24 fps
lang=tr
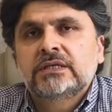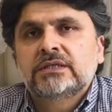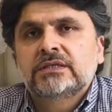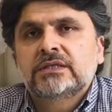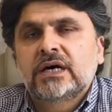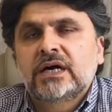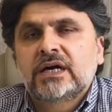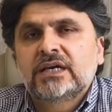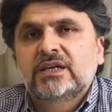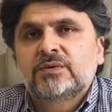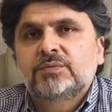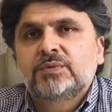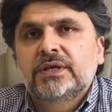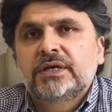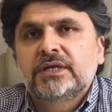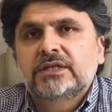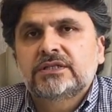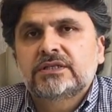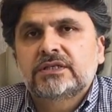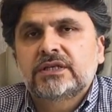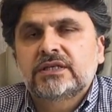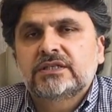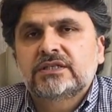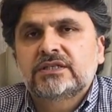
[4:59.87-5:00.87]
Takipler
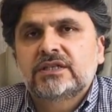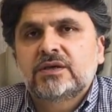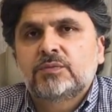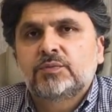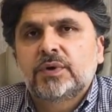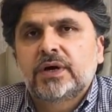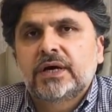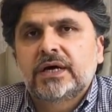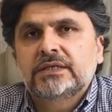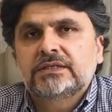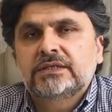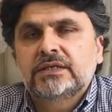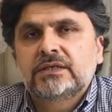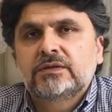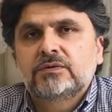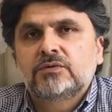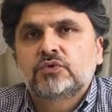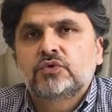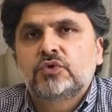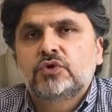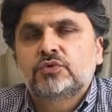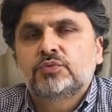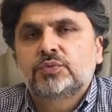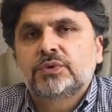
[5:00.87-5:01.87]
sırasında bazen
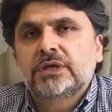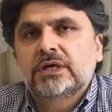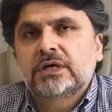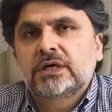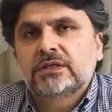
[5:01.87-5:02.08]
4000'e